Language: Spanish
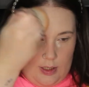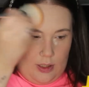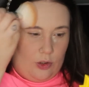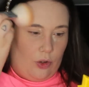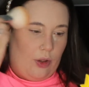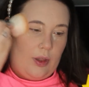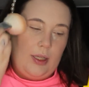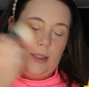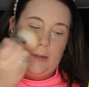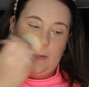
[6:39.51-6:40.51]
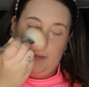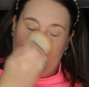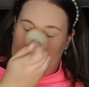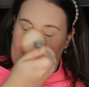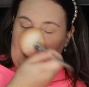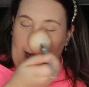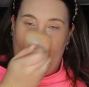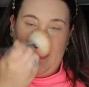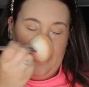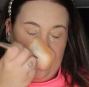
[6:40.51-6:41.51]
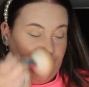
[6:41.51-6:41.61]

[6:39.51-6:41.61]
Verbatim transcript: Entonces ahí